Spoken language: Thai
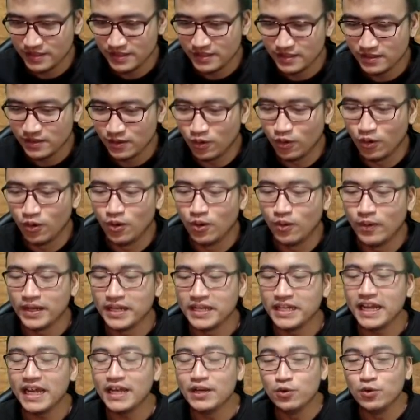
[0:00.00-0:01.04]
โอ้วันนี้
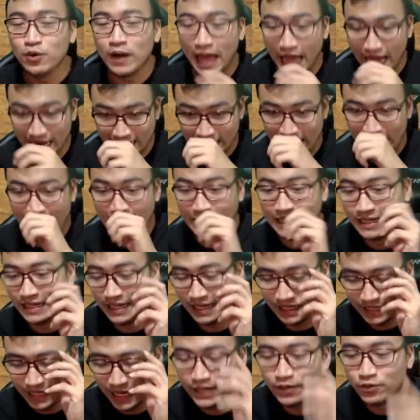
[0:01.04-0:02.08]
ได้ดูหลากหลายเลยนะ
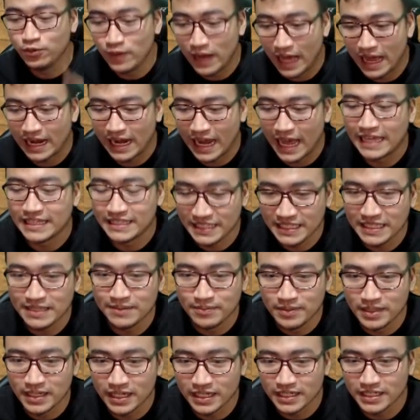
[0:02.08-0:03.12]
ได้ดูหลากหลายทีม
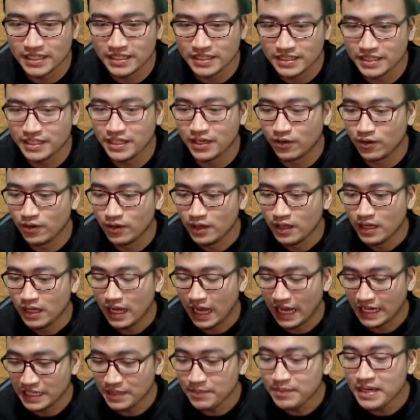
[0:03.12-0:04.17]
เลยกันทีเดียว อั
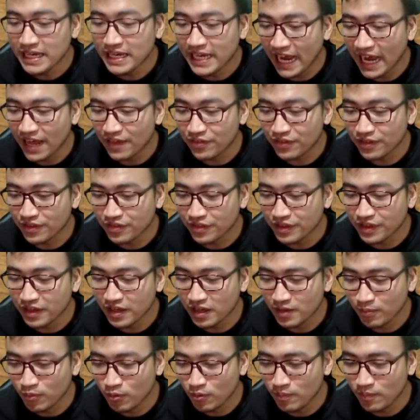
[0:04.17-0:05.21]
นนี้มีแก้ซีซีครั
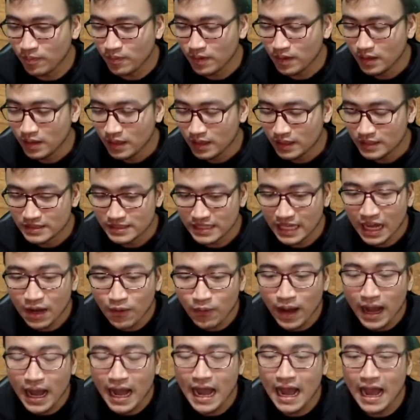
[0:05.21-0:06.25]
บผม ถ้า
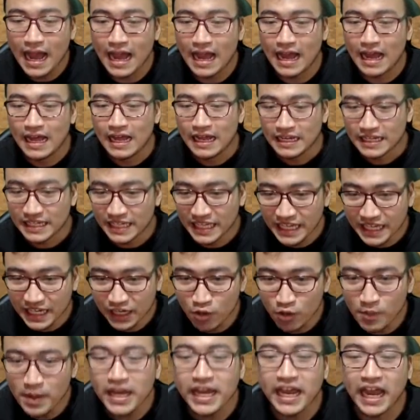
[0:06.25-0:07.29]
ว่าคิงเขา
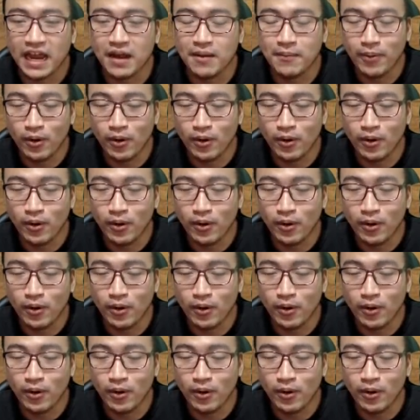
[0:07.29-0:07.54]
ไม่แข็งพอ